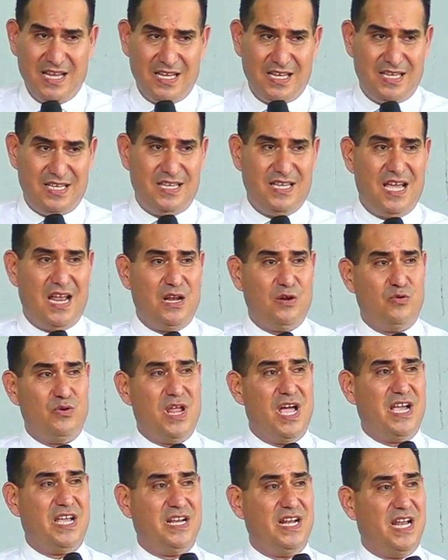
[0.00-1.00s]
y
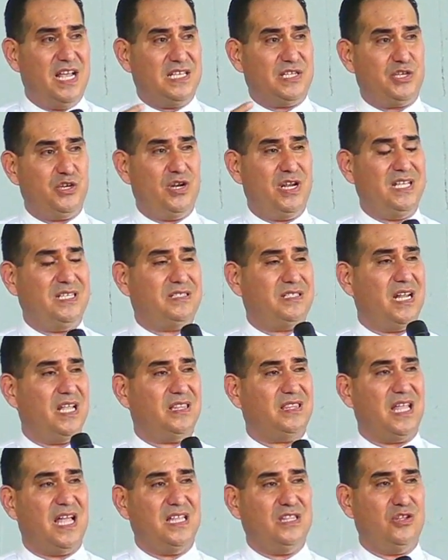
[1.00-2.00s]
algunas generaciones
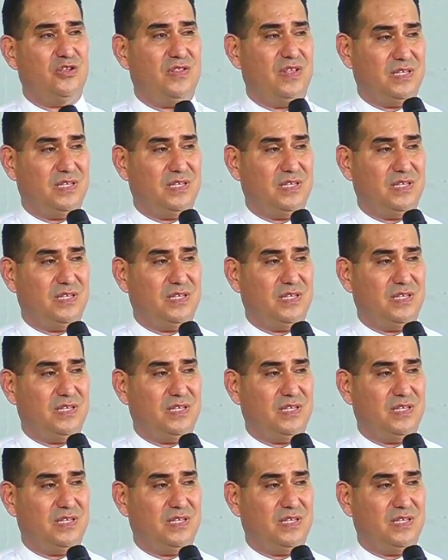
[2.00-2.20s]
tratando